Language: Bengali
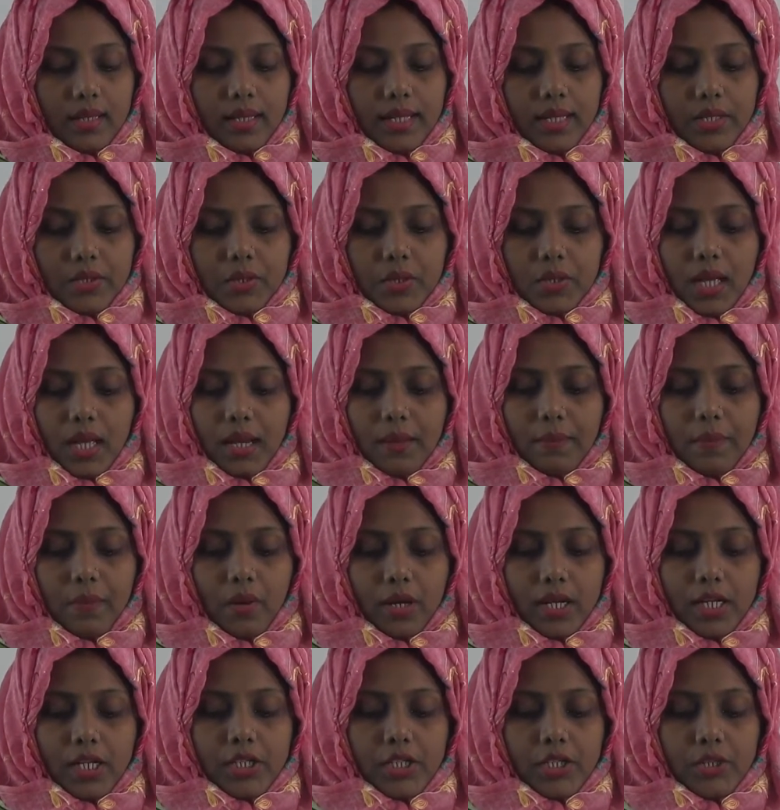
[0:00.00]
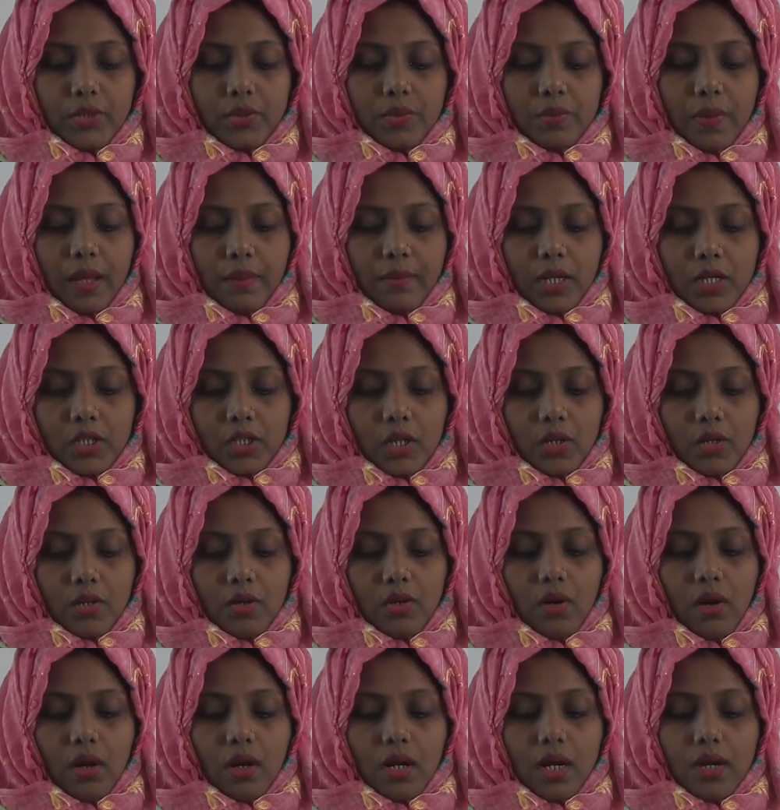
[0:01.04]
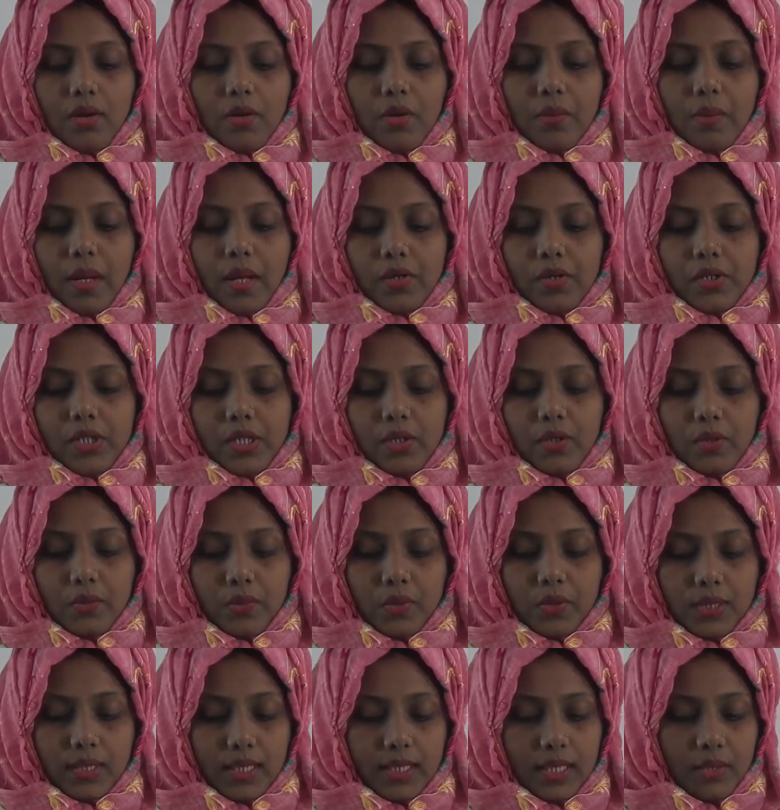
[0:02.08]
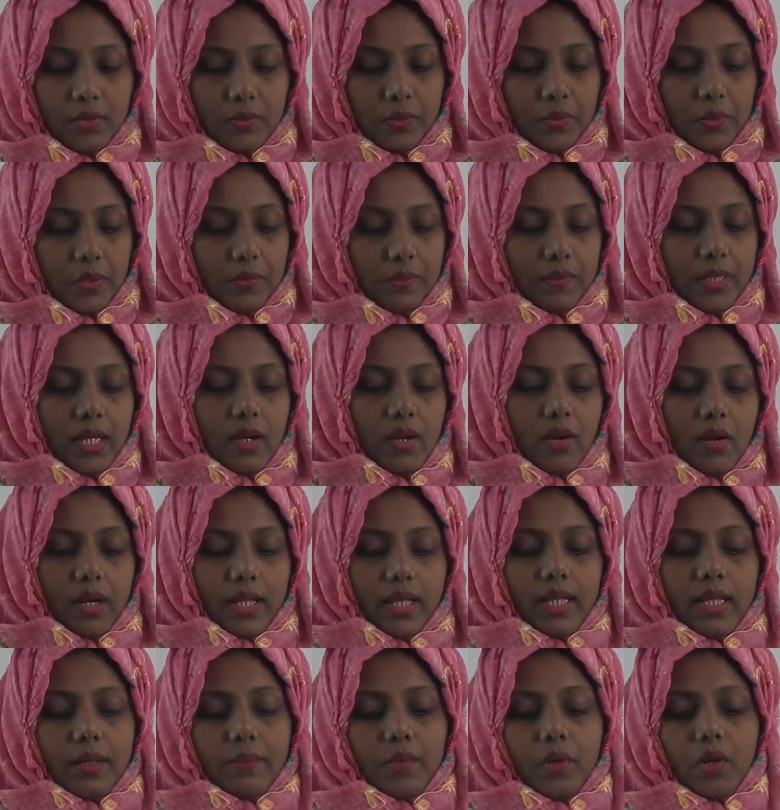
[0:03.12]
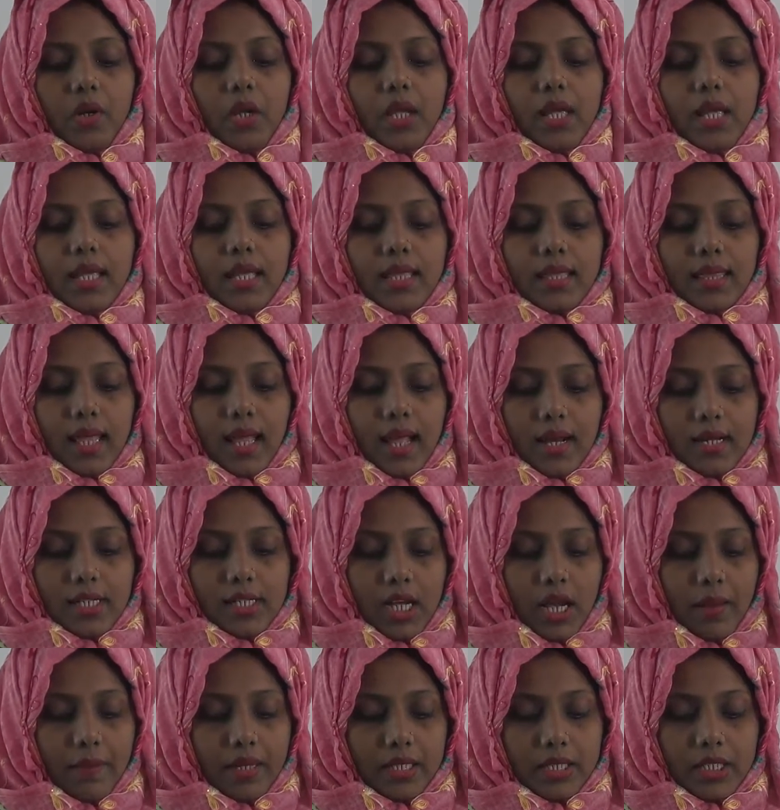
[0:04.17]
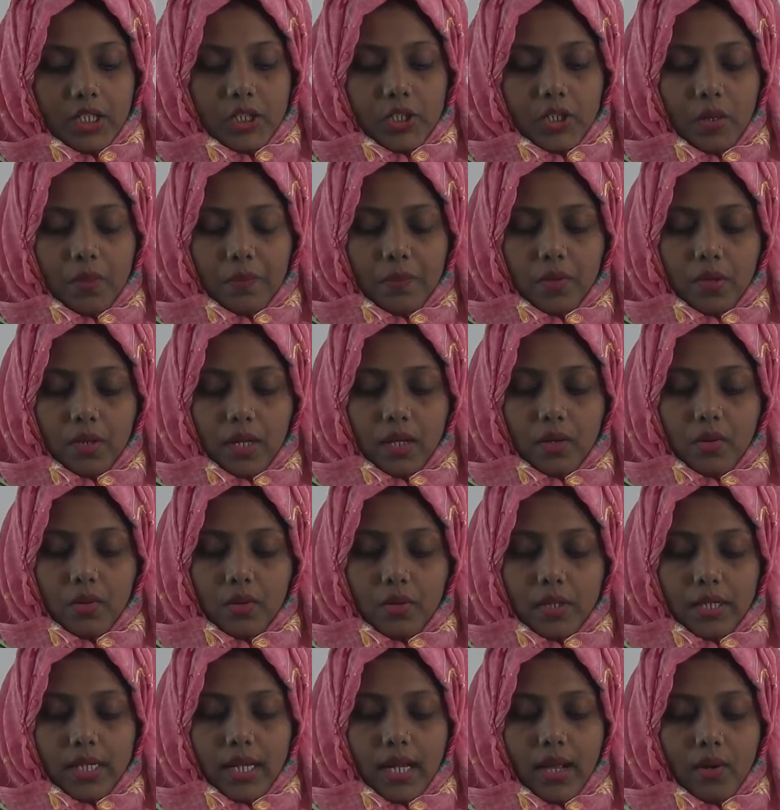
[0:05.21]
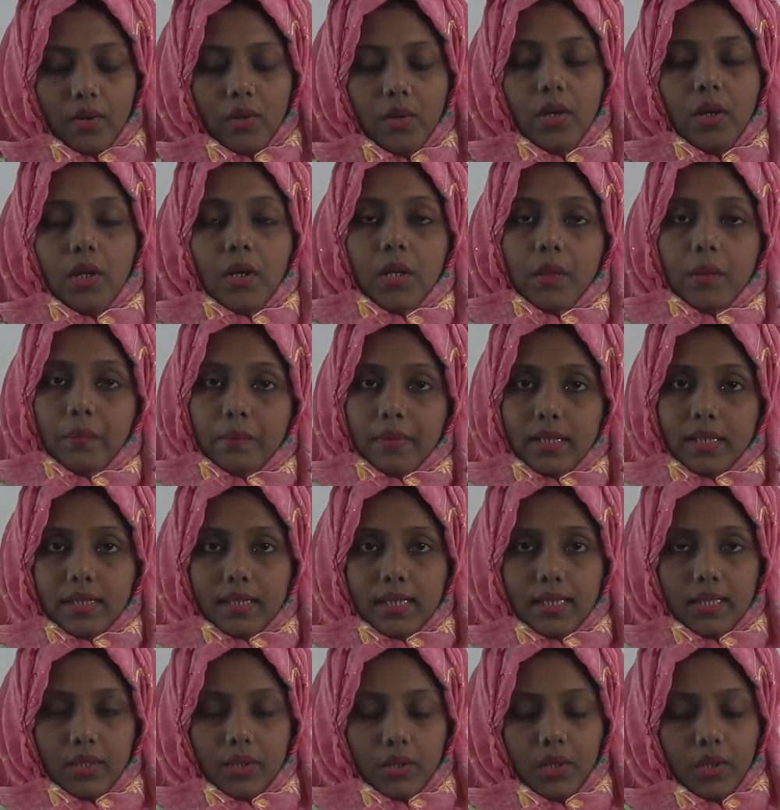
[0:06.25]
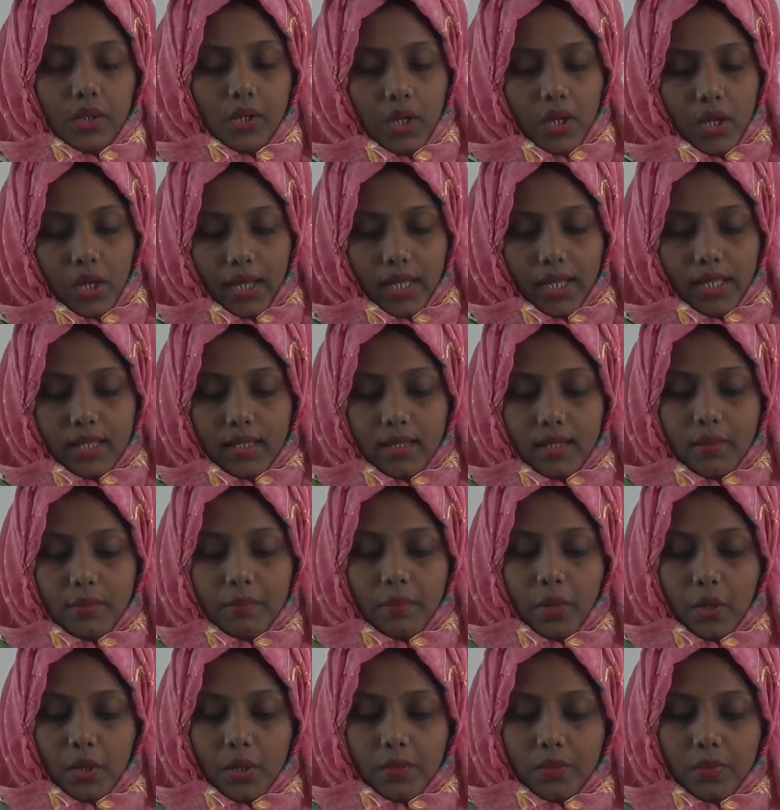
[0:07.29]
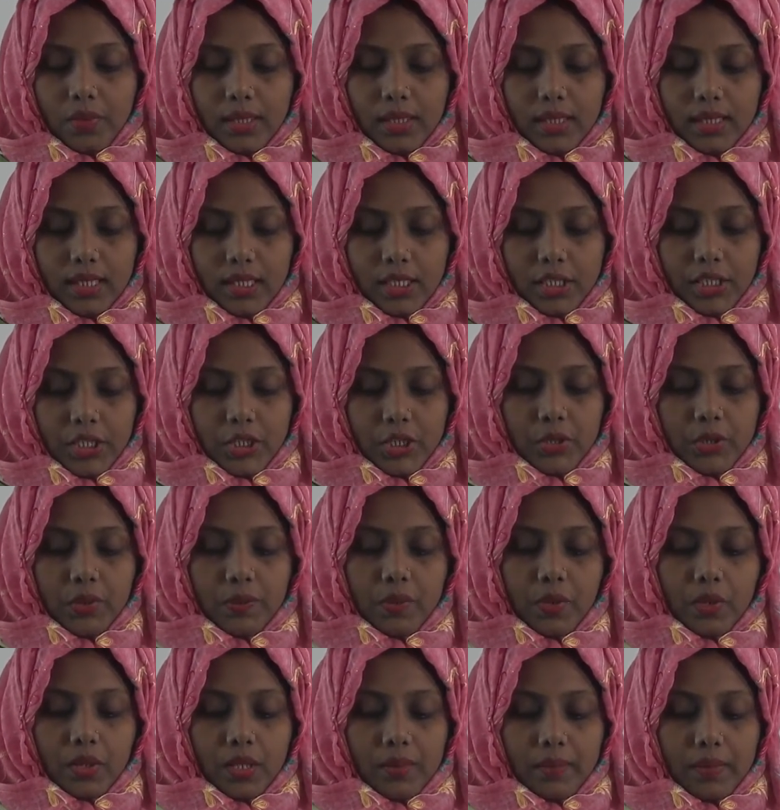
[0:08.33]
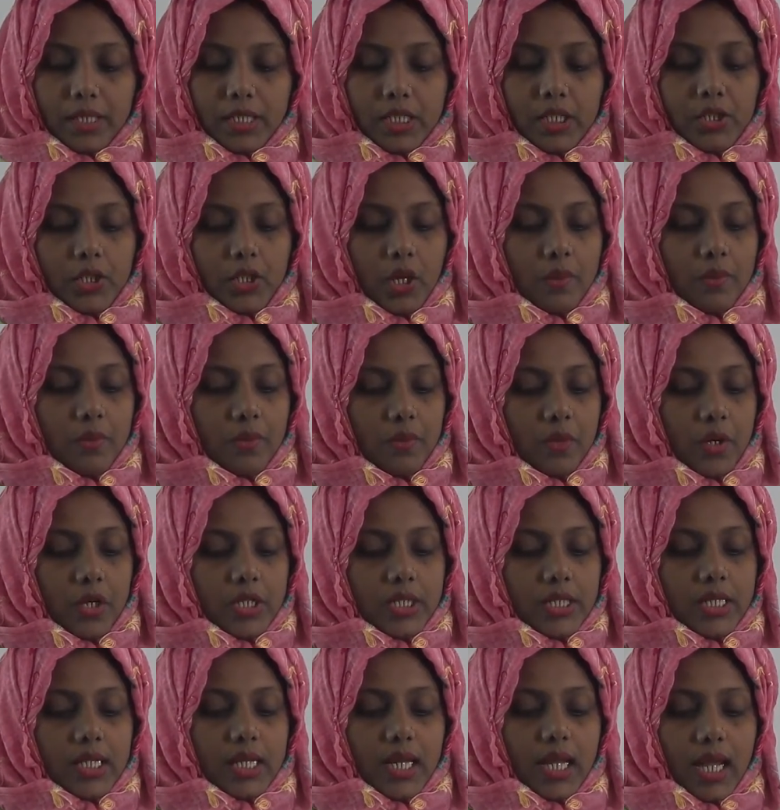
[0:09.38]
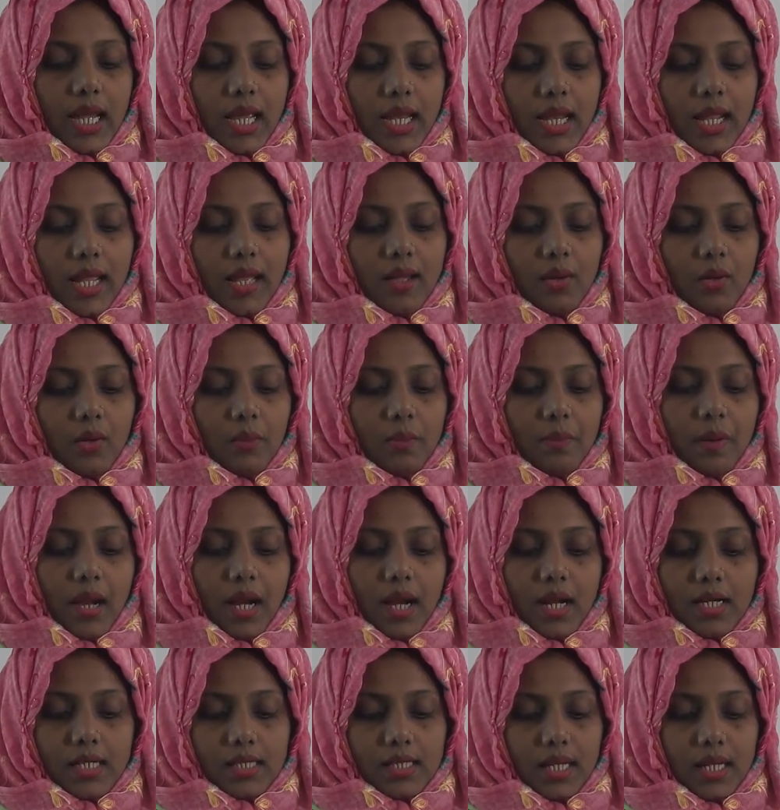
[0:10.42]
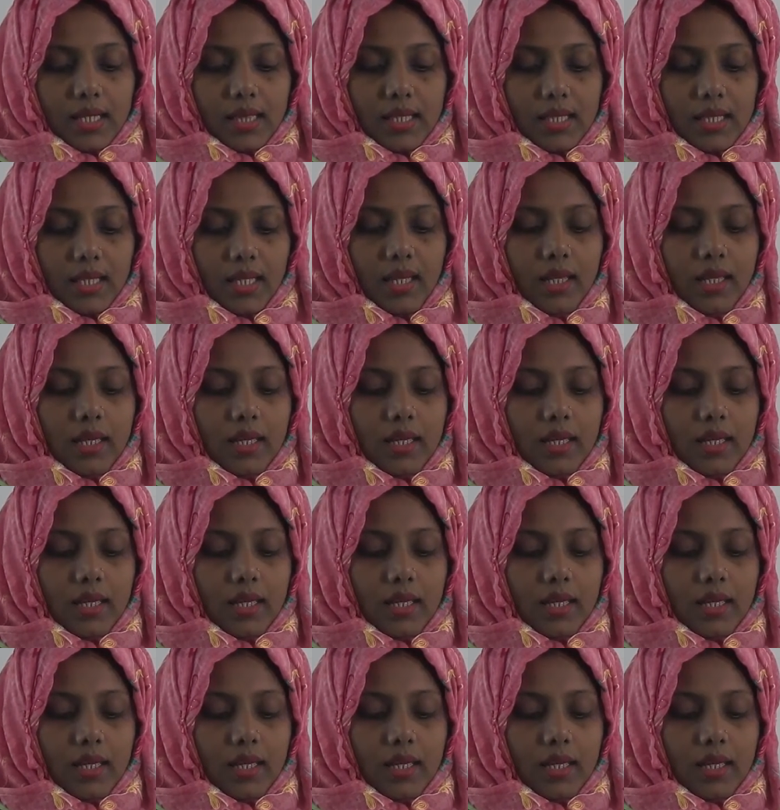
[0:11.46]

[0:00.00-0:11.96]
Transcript: কিছুকাল পরে শিশু বাবা সহ অন্যান্য মানুষের উপস্থিতি উপলব্ধি করে এবং তার সামাজিক সম্পর্কে গণ্ডি আরও বিস্তৃত হয় পরবর্তীতে শিশু প্রতিবেশী সমবয়সী খেলা ও পাড়ার সাথী